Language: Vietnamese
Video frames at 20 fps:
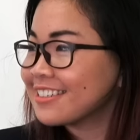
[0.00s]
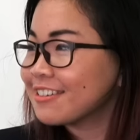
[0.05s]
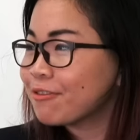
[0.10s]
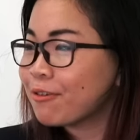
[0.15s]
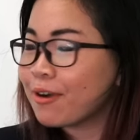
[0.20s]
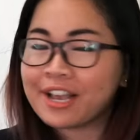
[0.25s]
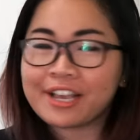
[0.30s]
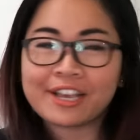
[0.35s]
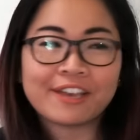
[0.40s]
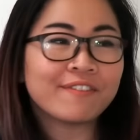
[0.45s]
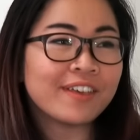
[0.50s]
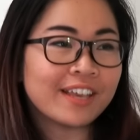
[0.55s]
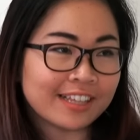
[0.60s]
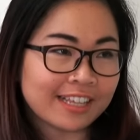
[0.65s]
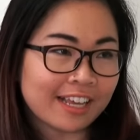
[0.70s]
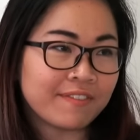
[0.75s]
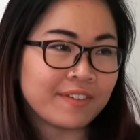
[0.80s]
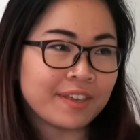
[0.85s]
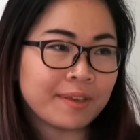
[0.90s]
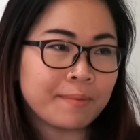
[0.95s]
ngoài ừ. cái việc
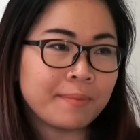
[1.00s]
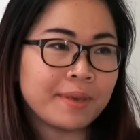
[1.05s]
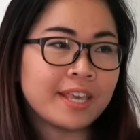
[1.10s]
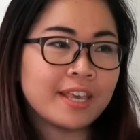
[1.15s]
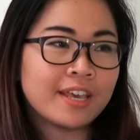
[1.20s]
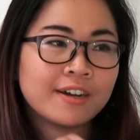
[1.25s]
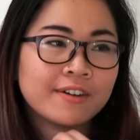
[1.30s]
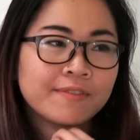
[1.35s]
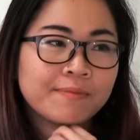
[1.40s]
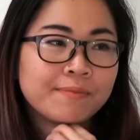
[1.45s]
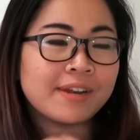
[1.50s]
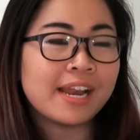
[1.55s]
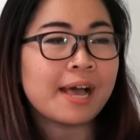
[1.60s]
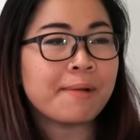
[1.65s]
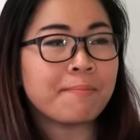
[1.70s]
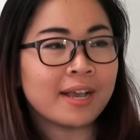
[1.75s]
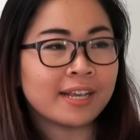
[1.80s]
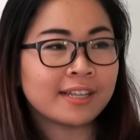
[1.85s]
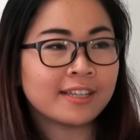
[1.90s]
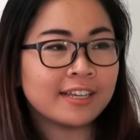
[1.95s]
tại vì bây giờ
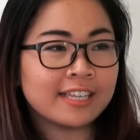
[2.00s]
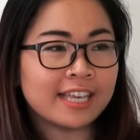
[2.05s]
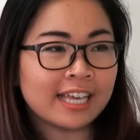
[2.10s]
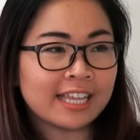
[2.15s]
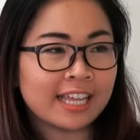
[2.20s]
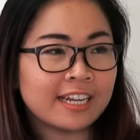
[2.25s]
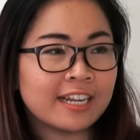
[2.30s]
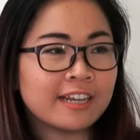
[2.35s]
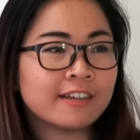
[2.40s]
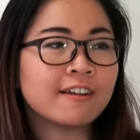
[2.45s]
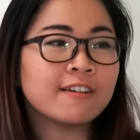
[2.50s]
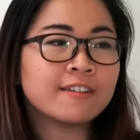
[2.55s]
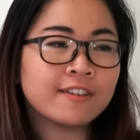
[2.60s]
làm bán thời gian thành ra có